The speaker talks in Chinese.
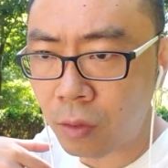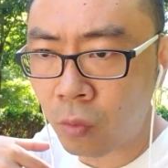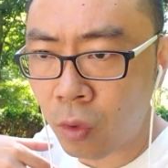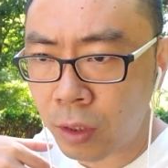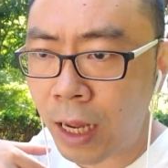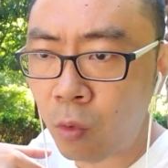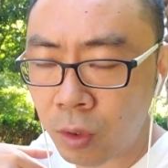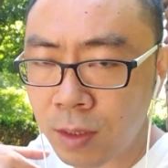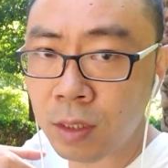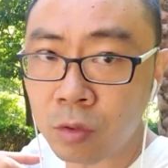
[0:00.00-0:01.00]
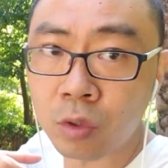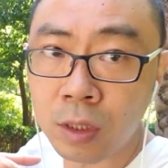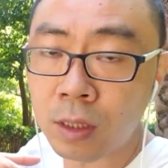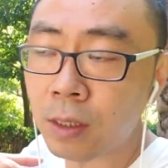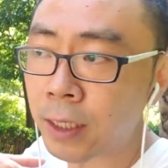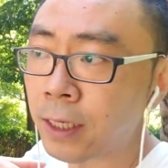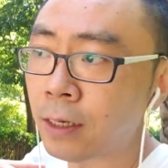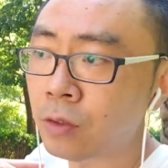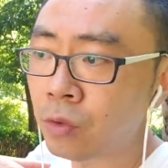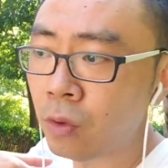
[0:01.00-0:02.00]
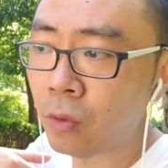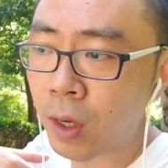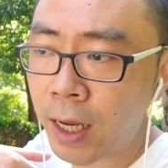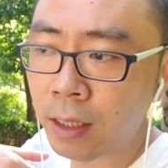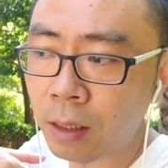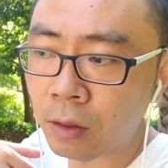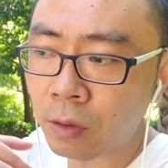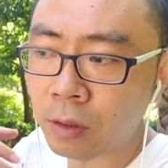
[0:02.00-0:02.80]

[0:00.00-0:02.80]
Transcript: 我拿我自己做个例啊，如果我看到